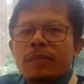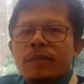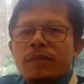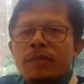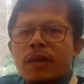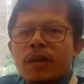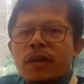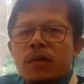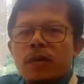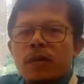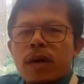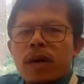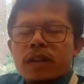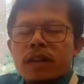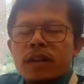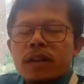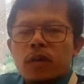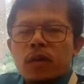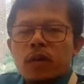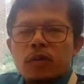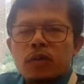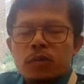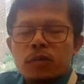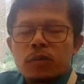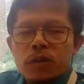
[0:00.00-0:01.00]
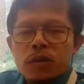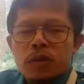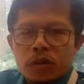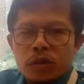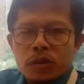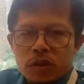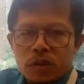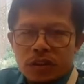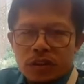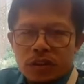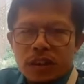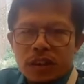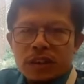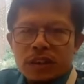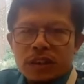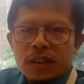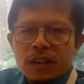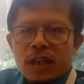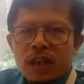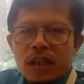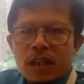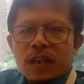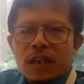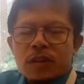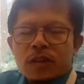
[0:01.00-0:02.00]
Mycobacterium tuberculosis
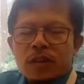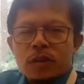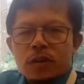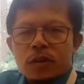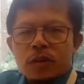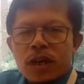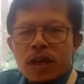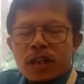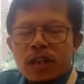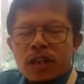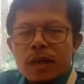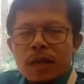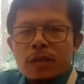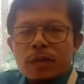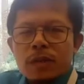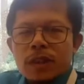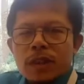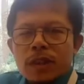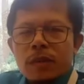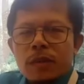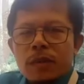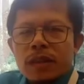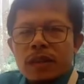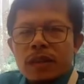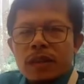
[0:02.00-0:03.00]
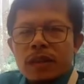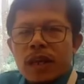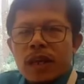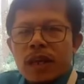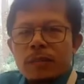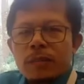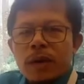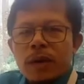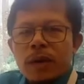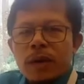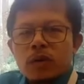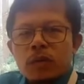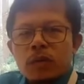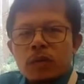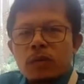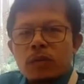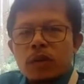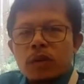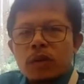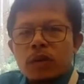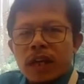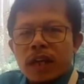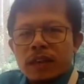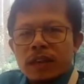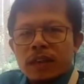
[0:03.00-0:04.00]
juga dia bersifat
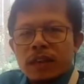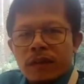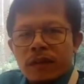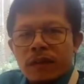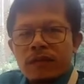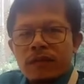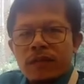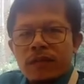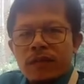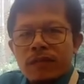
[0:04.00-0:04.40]
hepatoprotektif